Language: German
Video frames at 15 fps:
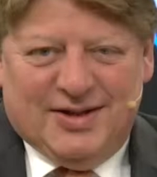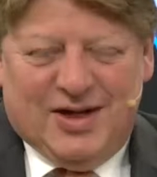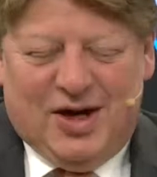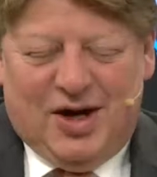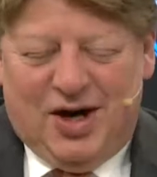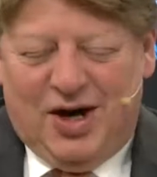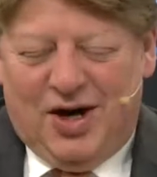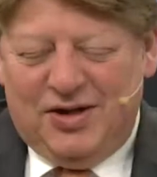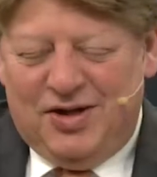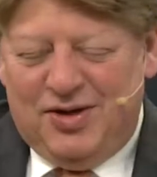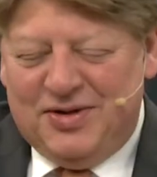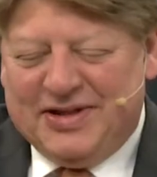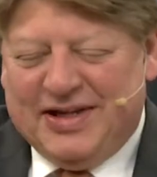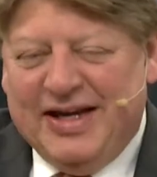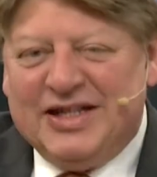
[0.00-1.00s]
Und
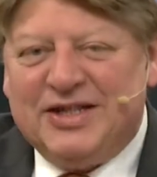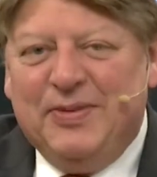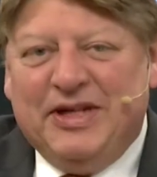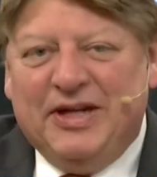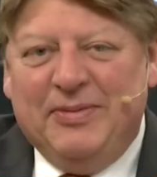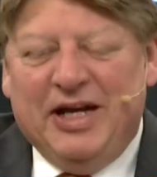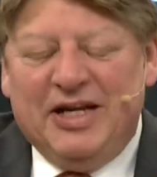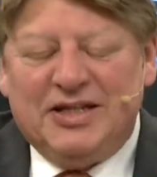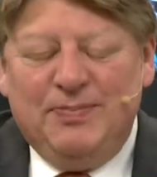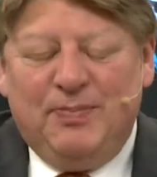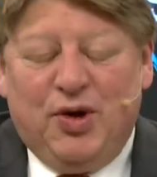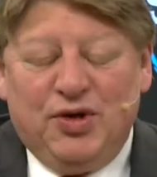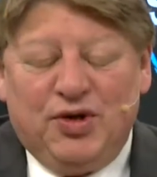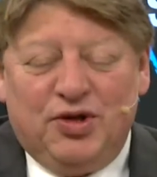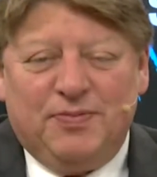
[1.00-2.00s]
los geht's mit dem nächsten
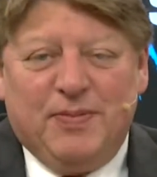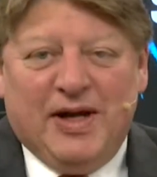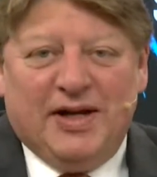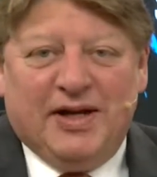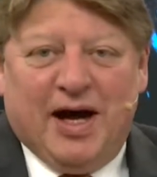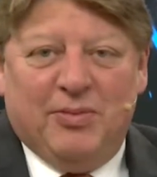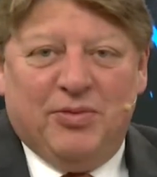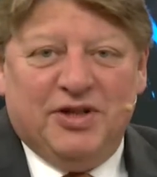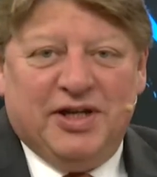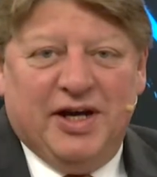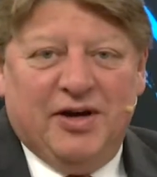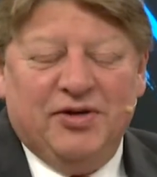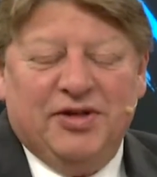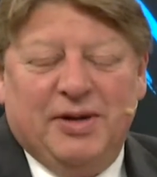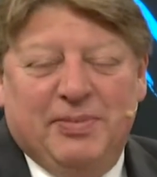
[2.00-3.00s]
Produkt, meine Damen und
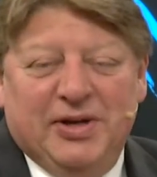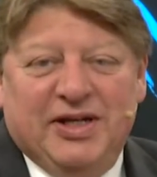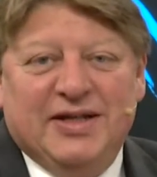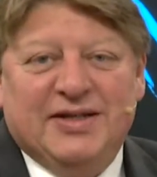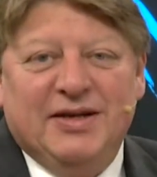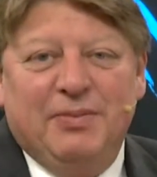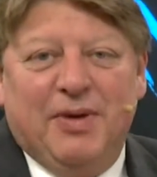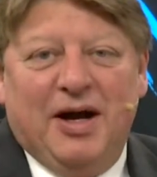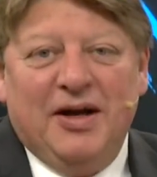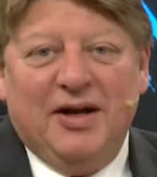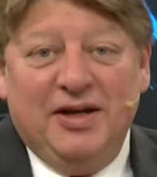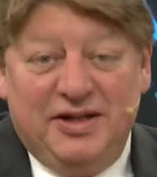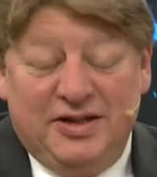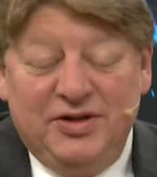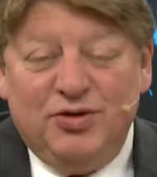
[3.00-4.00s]
Herren. Und da bitte ich Sie mal
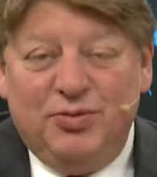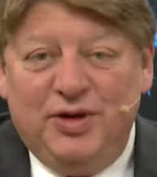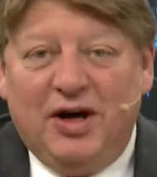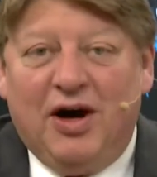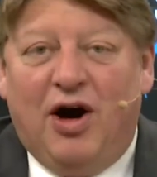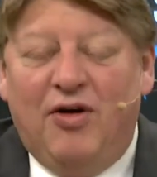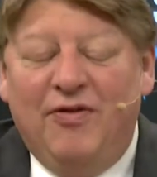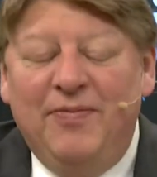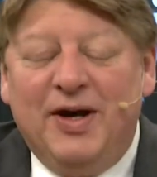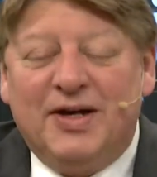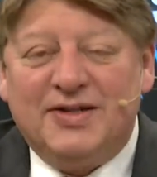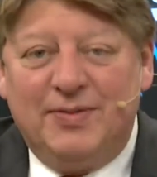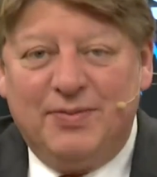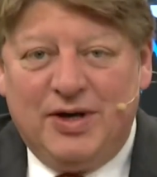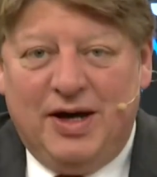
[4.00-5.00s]
richtig um Ihre
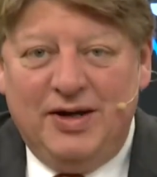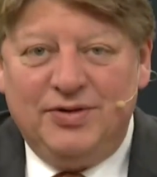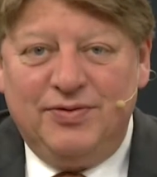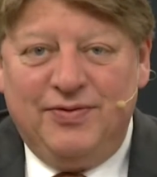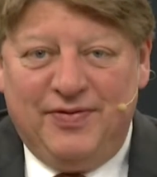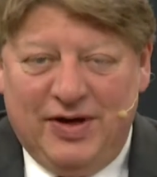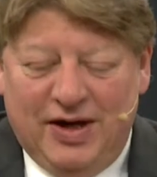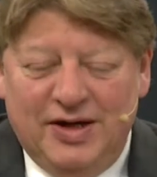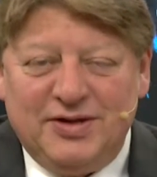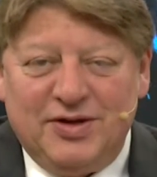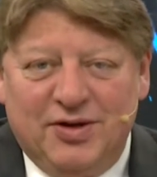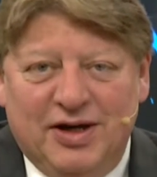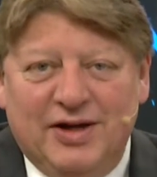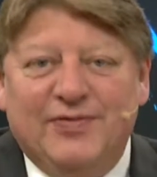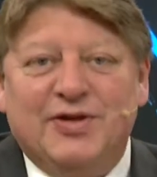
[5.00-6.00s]
Aufmerksamkeit und vielleicht
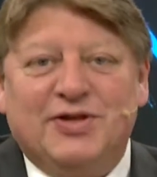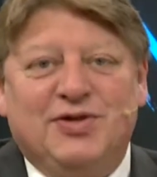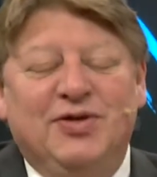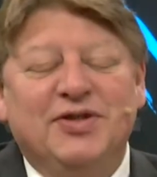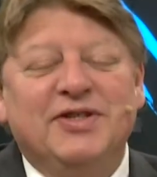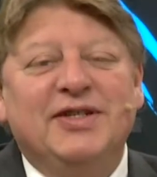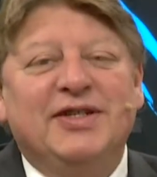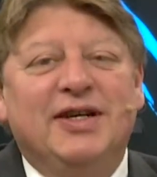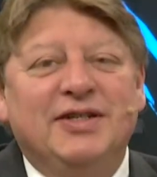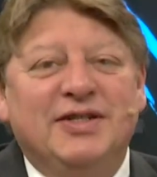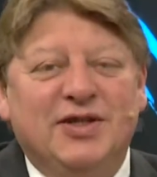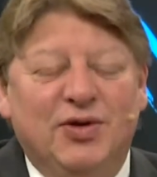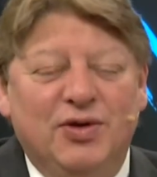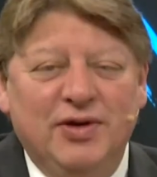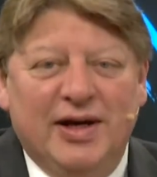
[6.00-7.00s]
auch etwas
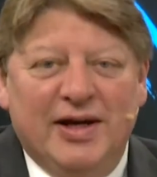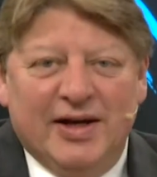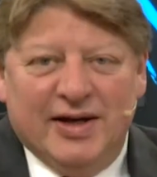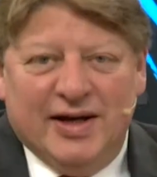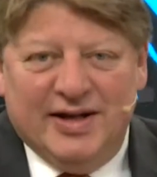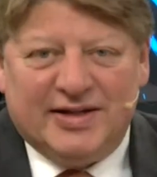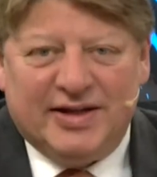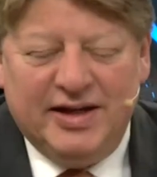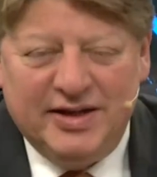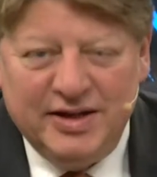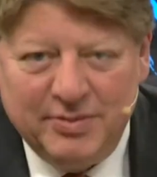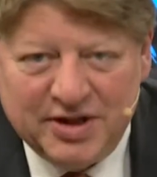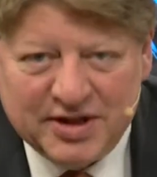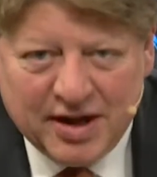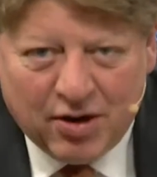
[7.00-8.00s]
Konzentration. Es geht
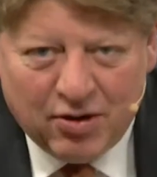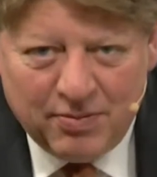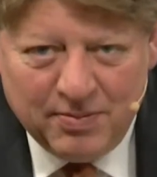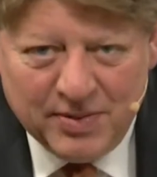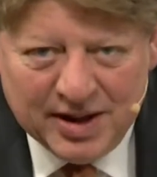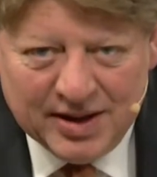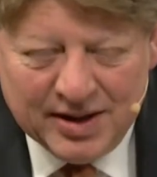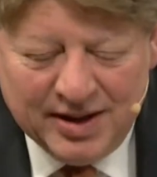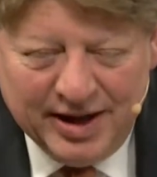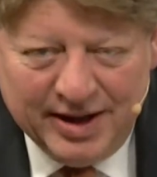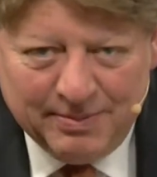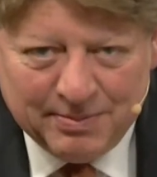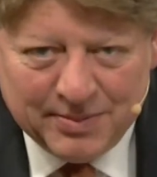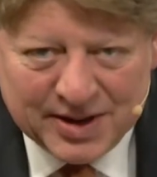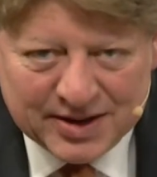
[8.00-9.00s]
nämlich darum,
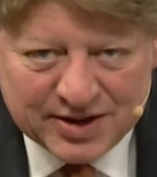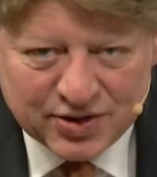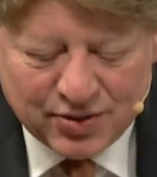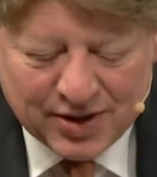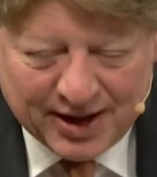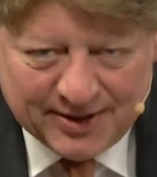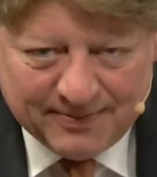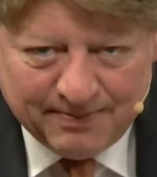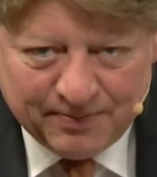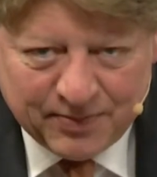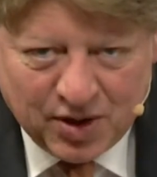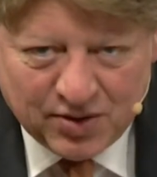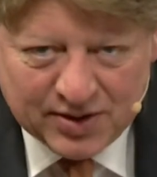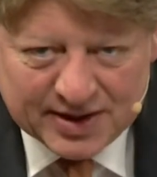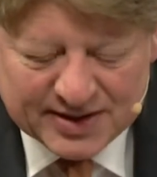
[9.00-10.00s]
Leben zu retten.
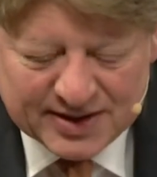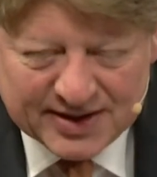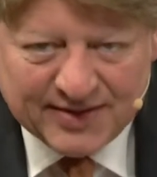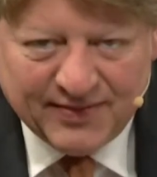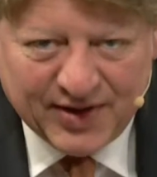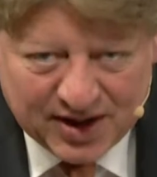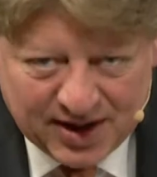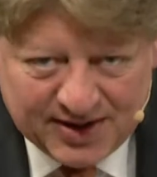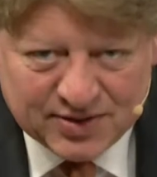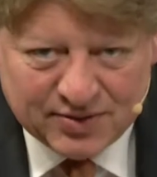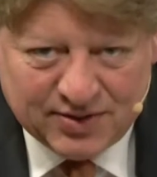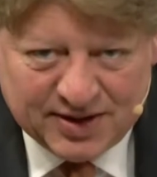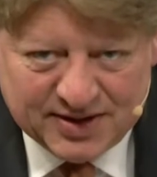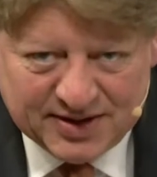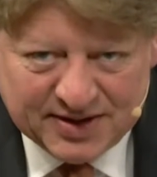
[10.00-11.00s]
Und das ist wirklich
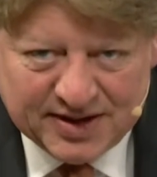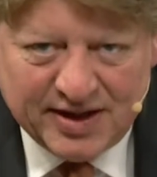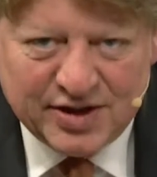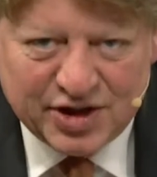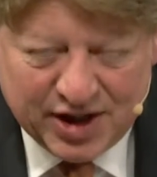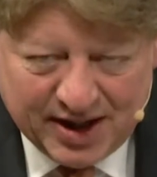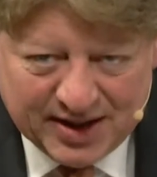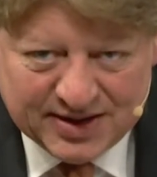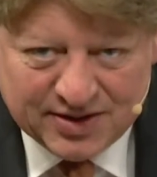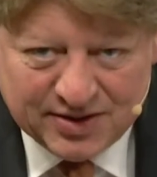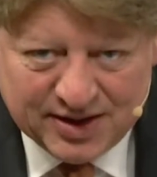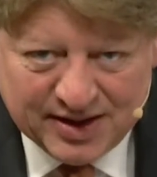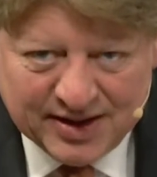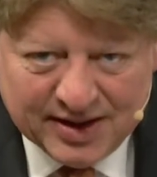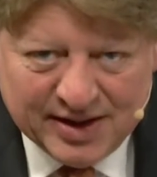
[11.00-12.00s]
so. Das ist kein Scherz,
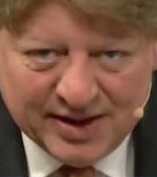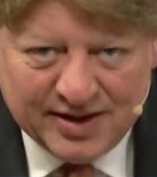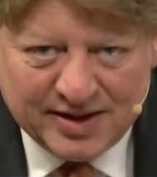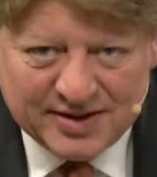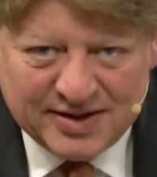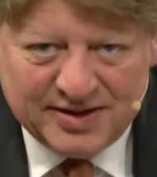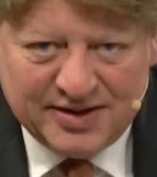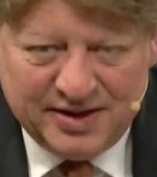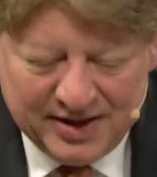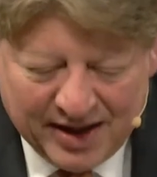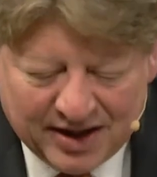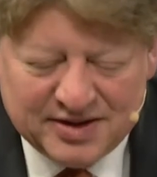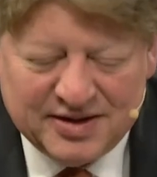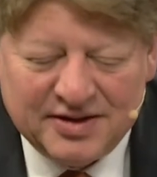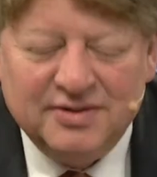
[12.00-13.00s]
sondern das ist die
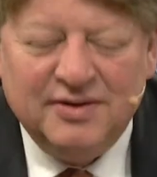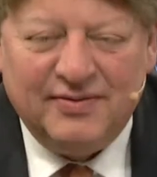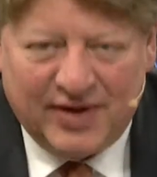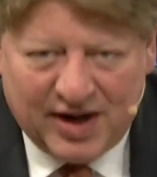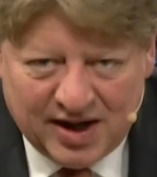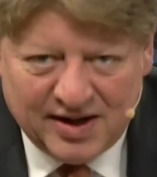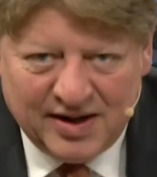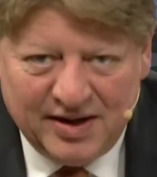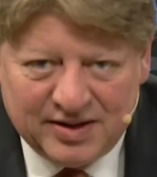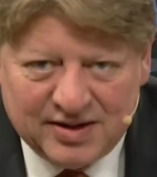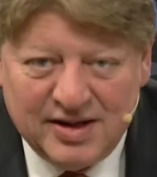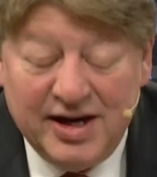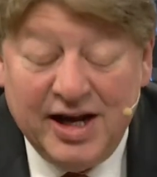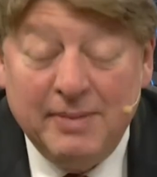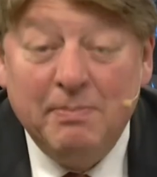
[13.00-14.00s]
nackte
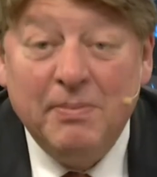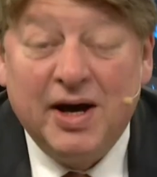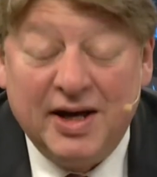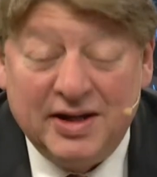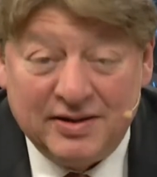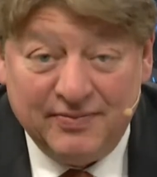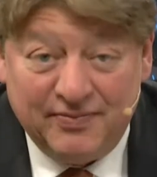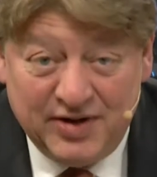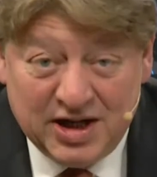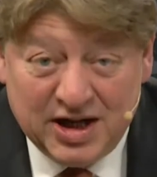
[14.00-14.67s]
Wahrheit. Leben retten.